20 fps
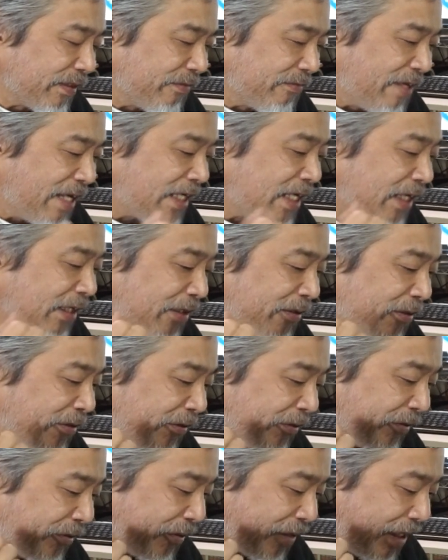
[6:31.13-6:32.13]
我が
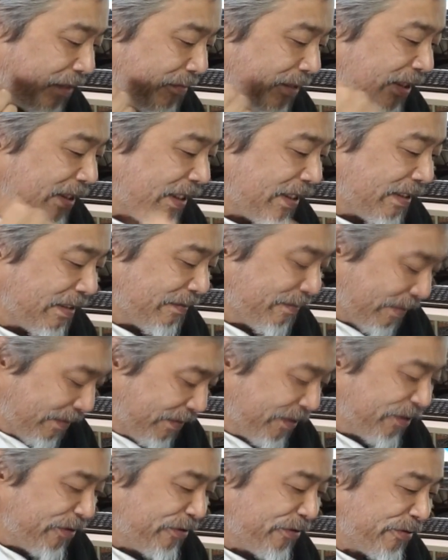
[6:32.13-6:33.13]
子のために
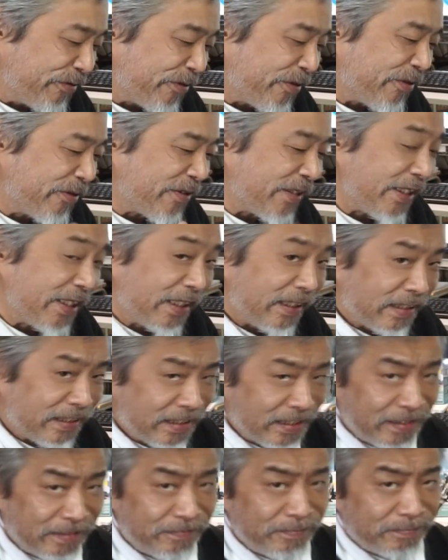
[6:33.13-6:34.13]
友軍を裏切っ
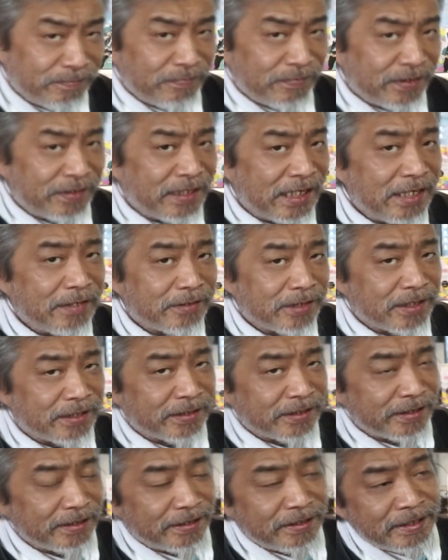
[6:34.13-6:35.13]
て逮捕され
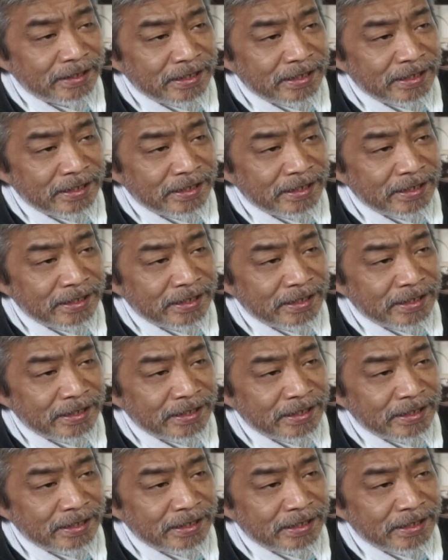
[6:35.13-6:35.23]
て